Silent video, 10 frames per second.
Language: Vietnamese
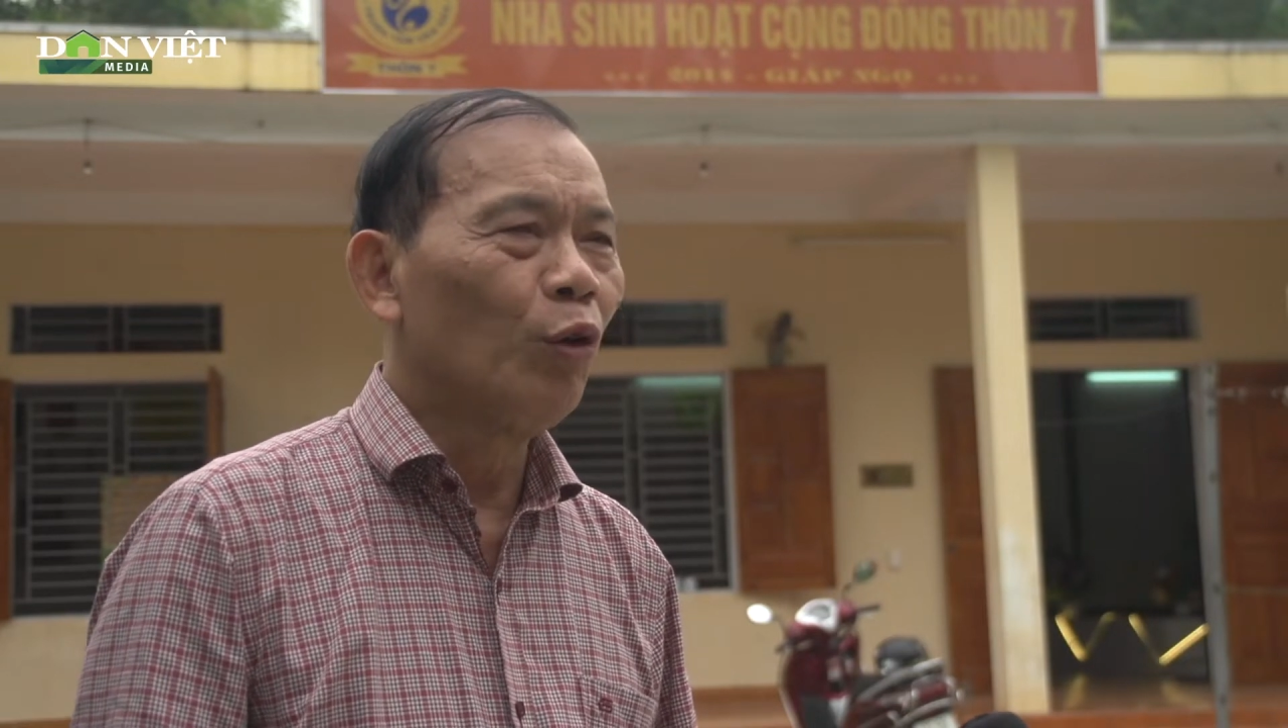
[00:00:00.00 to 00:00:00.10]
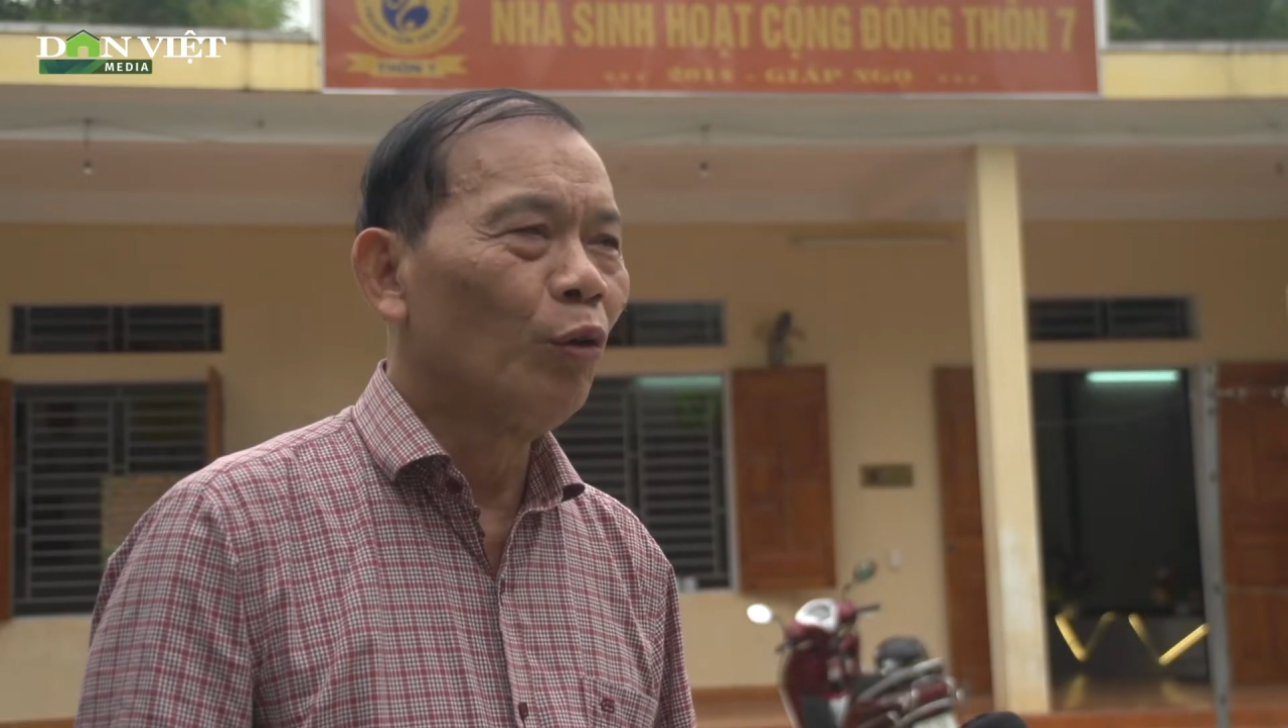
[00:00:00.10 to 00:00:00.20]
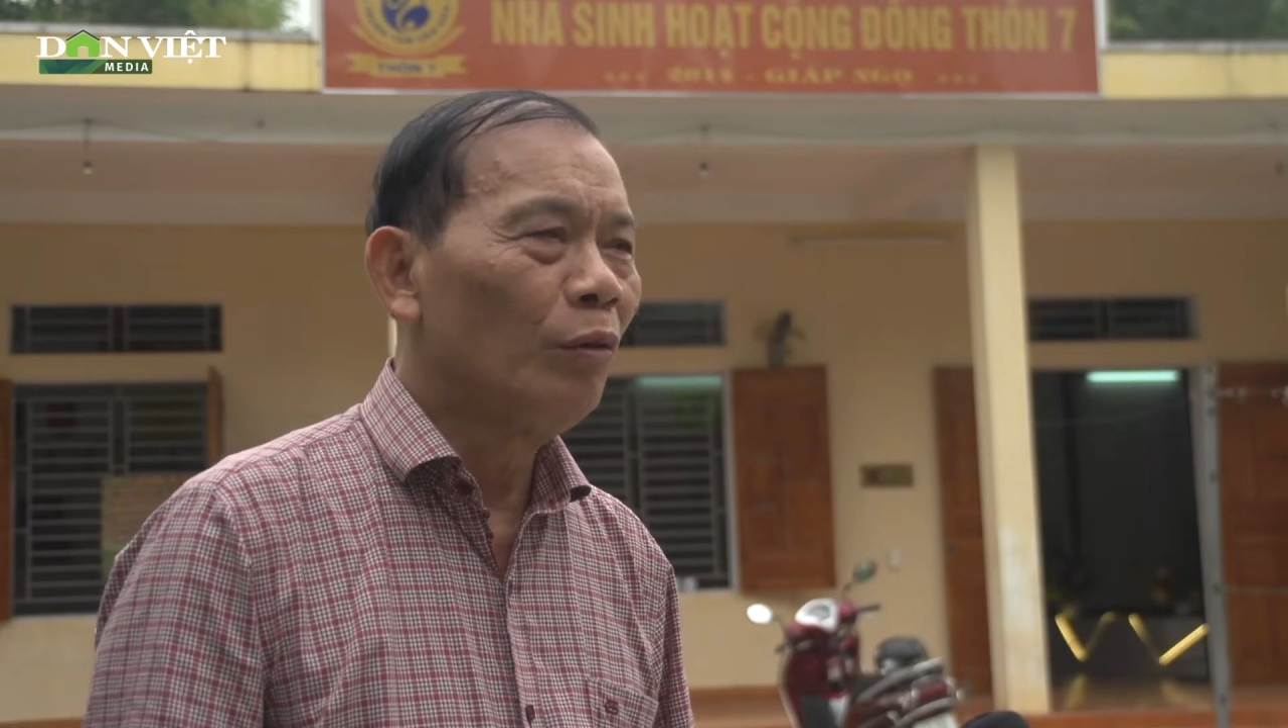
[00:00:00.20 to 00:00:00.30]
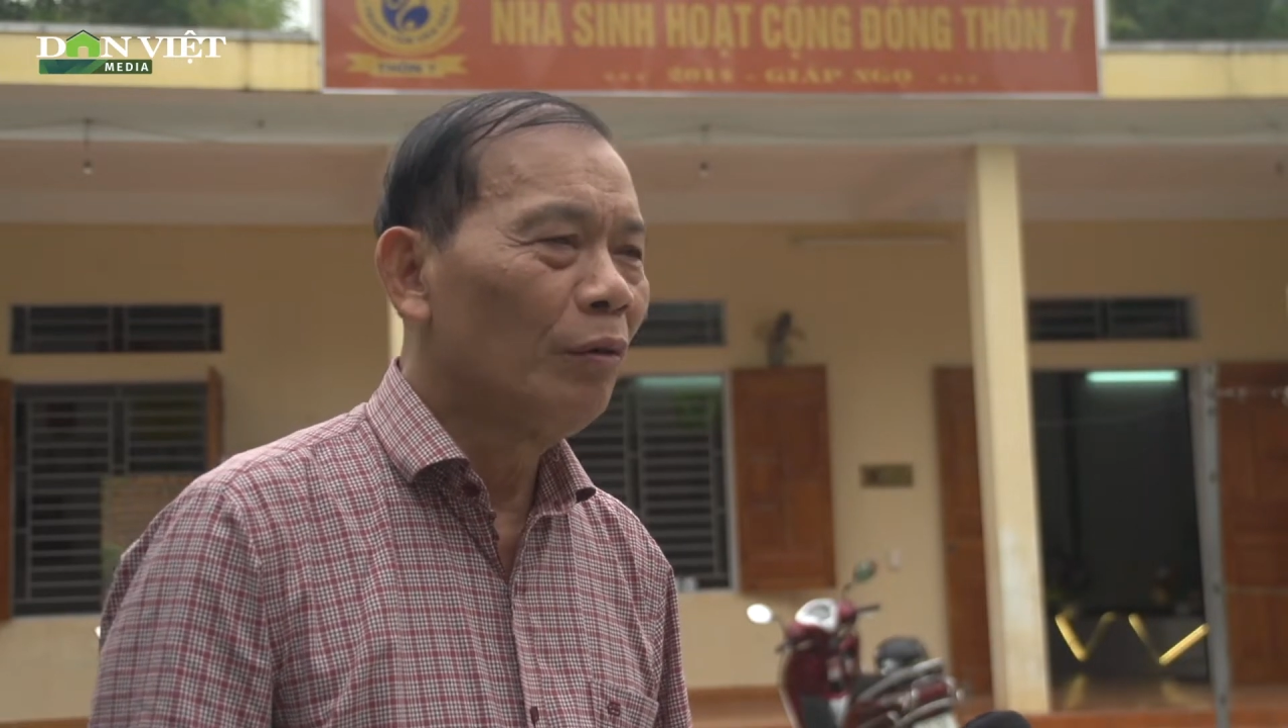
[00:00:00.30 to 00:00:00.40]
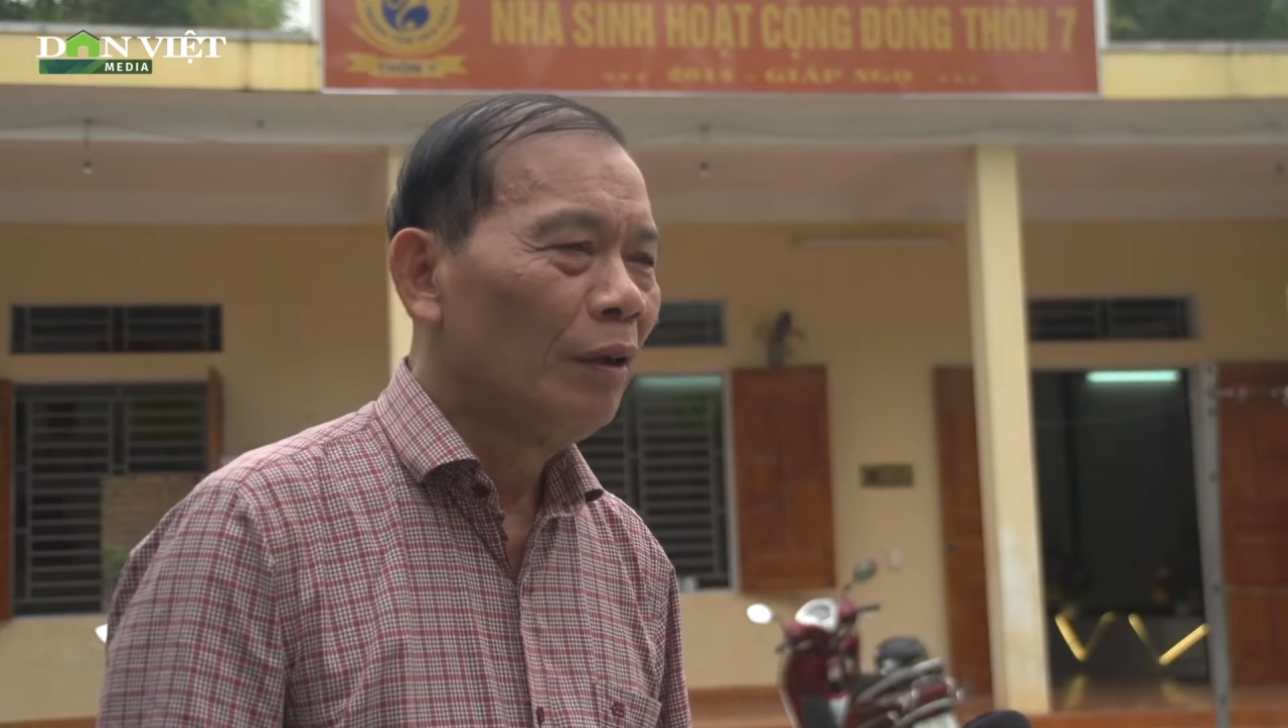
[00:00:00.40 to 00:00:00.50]

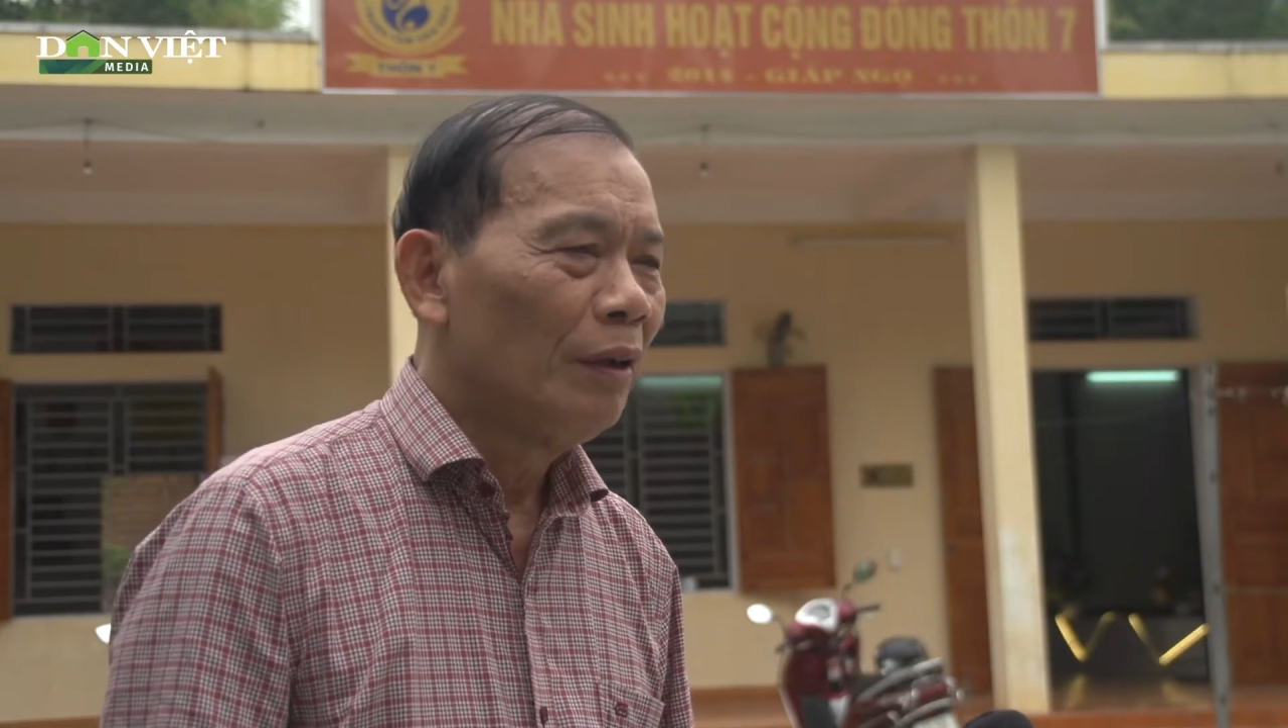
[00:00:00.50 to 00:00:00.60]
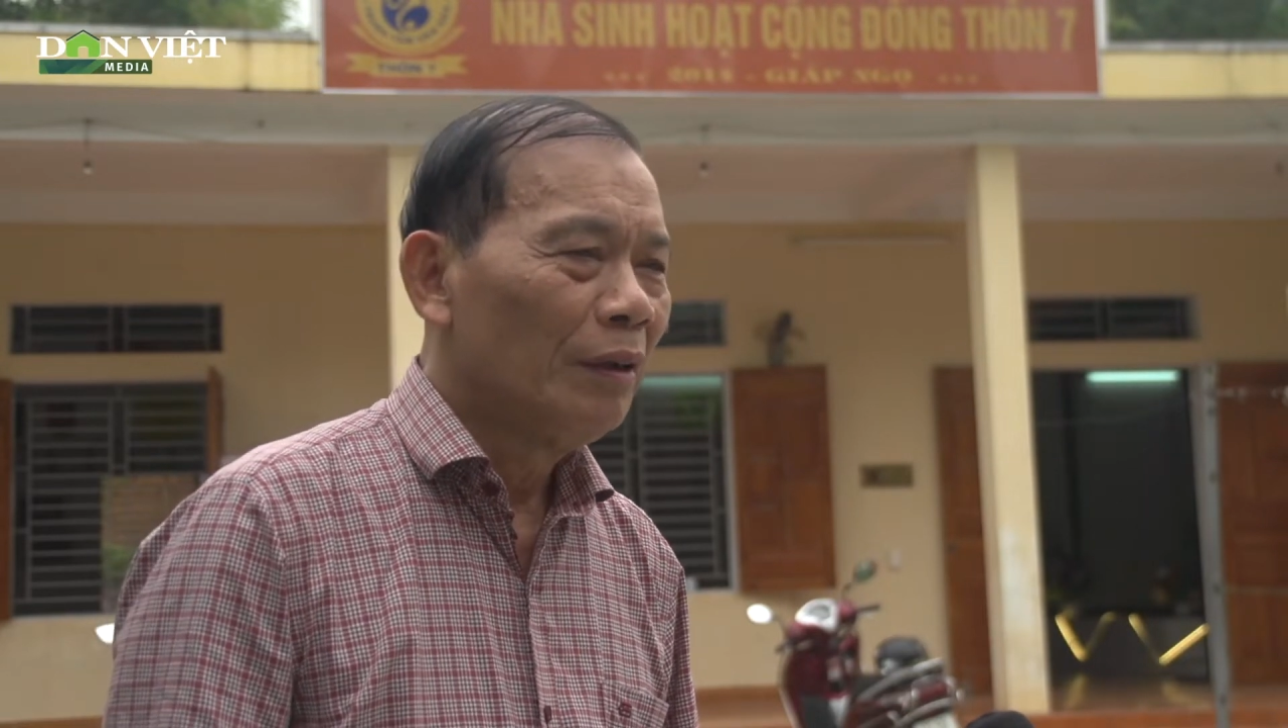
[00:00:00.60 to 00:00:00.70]
thôn